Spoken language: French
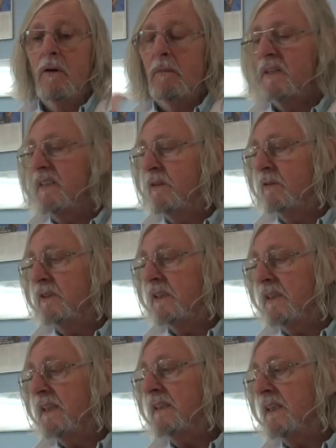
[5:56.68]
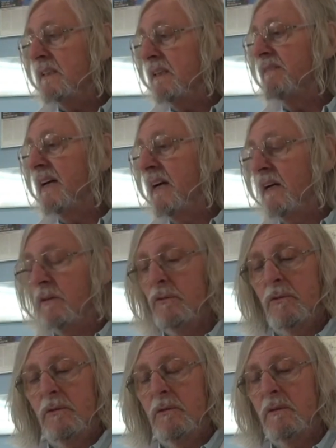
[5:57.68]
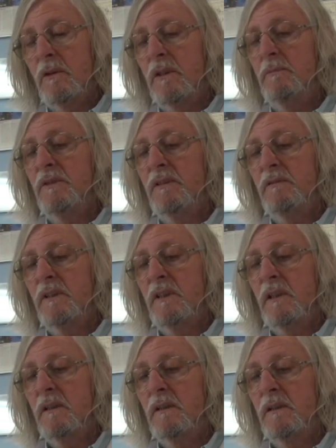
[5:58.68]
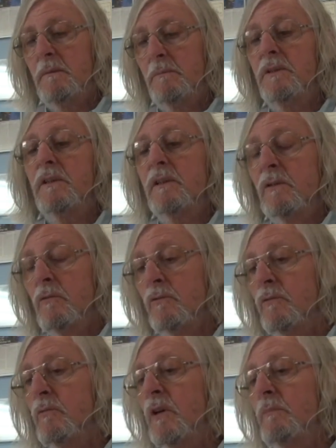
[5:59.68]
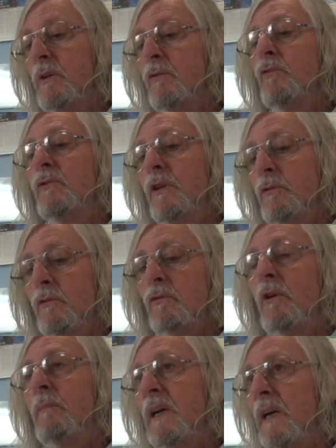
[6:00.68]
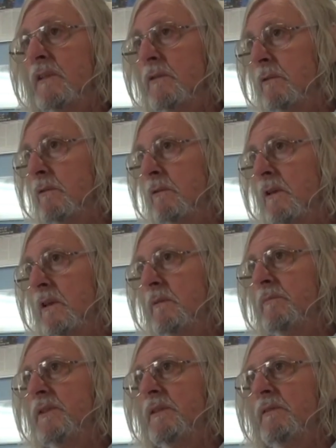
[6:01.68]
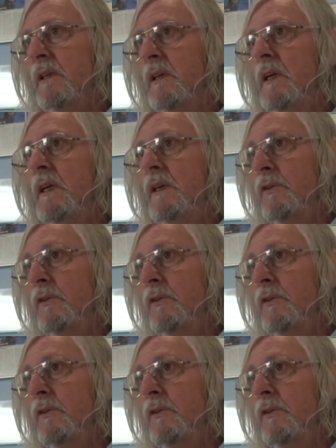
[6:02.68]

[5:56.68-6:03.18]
alors à Marseille, on était très très avare de Sivir, peut-être à cause de moi, mais en tout, il n'y a eu que trois malades qui ont reçu Sivir,